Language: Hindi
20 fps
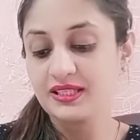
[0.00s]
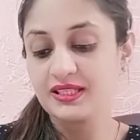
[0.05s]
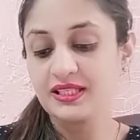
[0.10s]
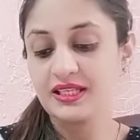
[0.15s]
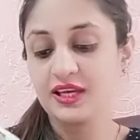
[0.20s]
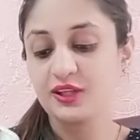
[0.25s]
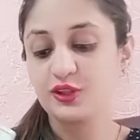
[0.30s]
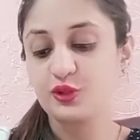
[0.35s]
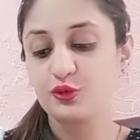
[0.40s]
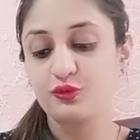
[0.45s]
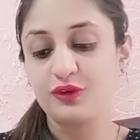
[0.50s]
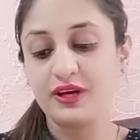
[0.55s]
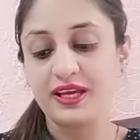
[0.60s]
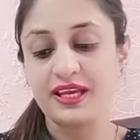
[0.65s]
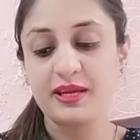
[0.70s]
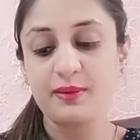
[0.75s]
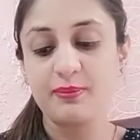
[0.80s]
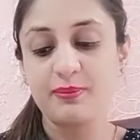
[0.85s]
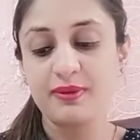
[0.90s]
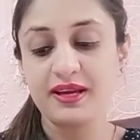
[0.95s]
ठीक है तो
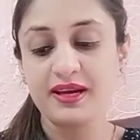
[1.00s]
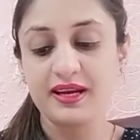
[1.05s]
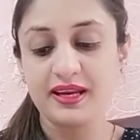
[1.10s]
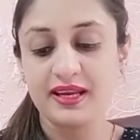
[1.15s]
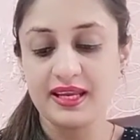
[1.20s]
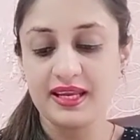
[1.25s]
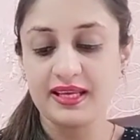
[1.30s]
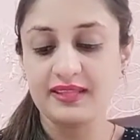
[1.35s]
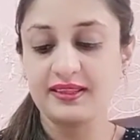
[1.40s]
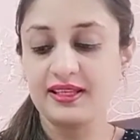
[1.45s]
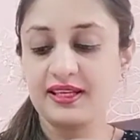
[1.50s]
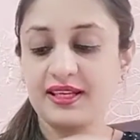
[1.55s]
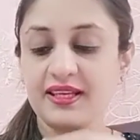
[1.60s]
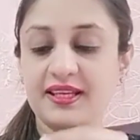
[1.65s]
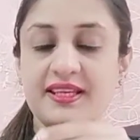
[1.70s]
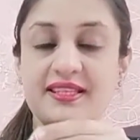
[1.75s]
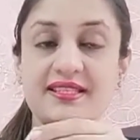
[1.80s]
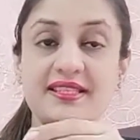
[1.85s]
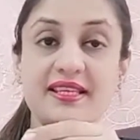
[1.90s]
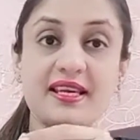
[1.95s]
वहीं पर एक
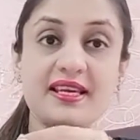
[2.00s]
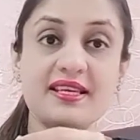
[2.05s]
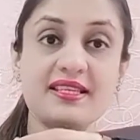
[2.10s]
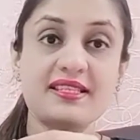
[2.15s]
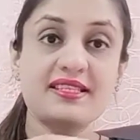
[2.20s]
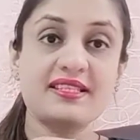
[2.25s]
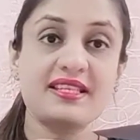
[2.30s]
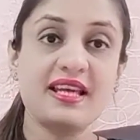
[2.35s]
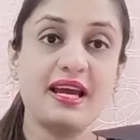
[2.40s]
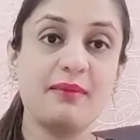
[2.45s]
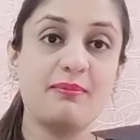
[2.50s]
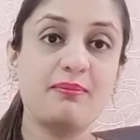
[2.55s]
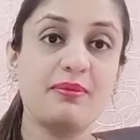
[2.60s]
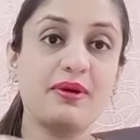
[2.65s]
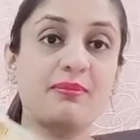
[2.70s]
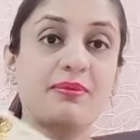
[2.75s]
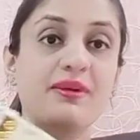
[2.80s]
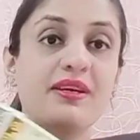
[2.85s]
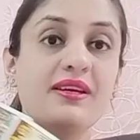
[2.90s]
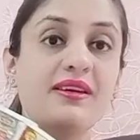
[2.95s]
तरीके से इस टाइम
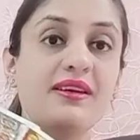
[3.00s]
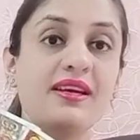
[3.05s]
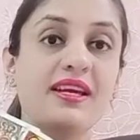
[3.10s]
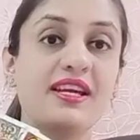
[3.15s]
पर भी